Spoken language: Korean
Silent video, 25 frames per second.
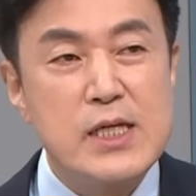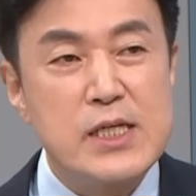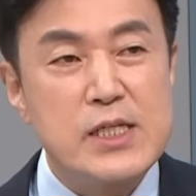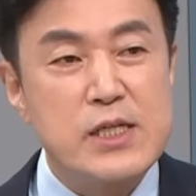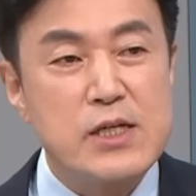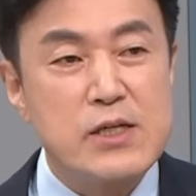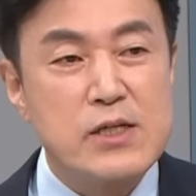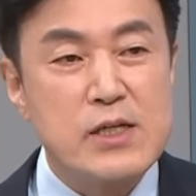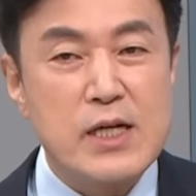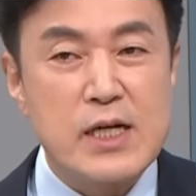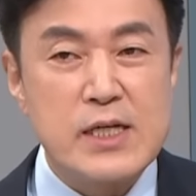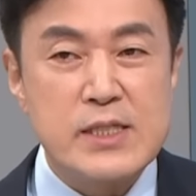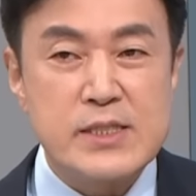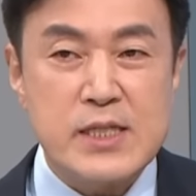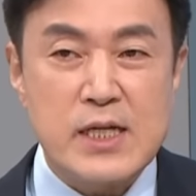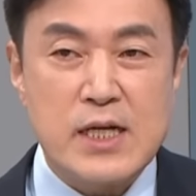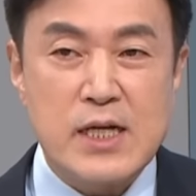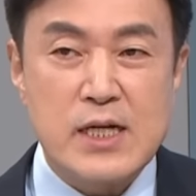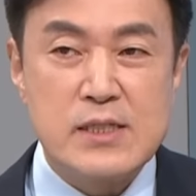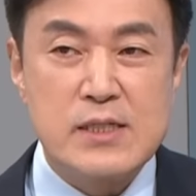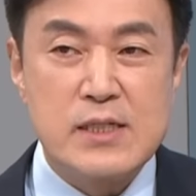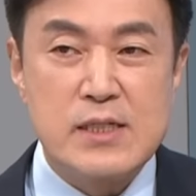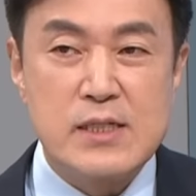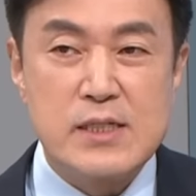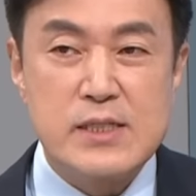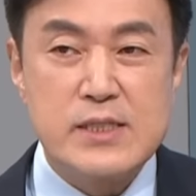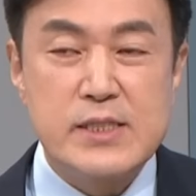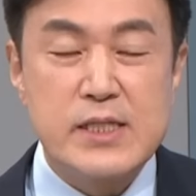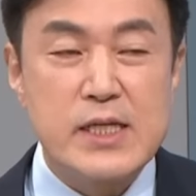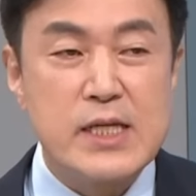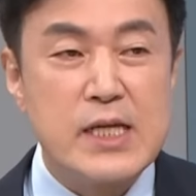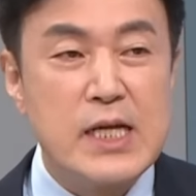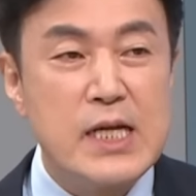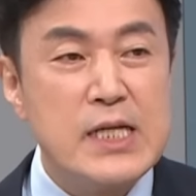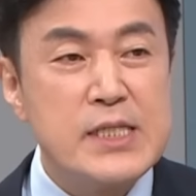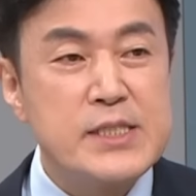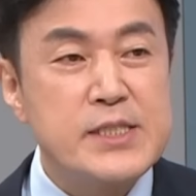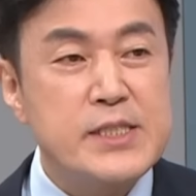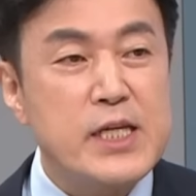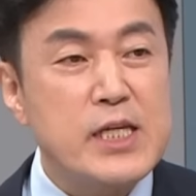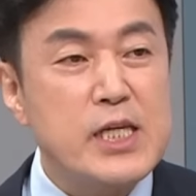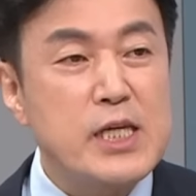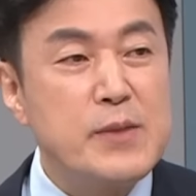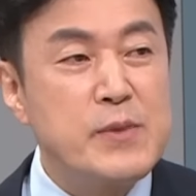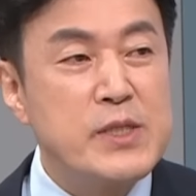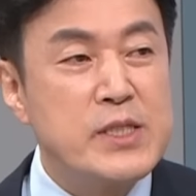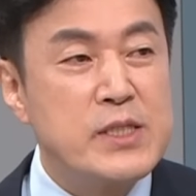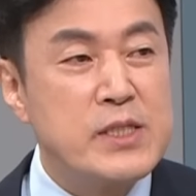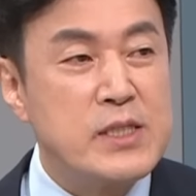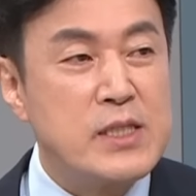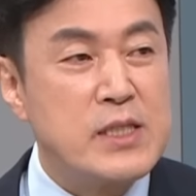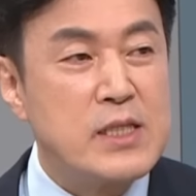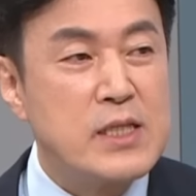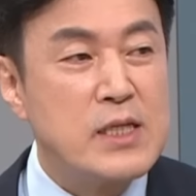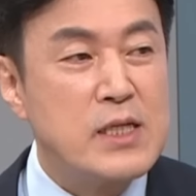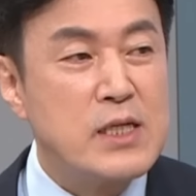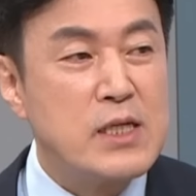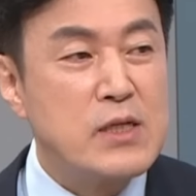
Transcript: 여러 가지 사안을 이제 책임 있는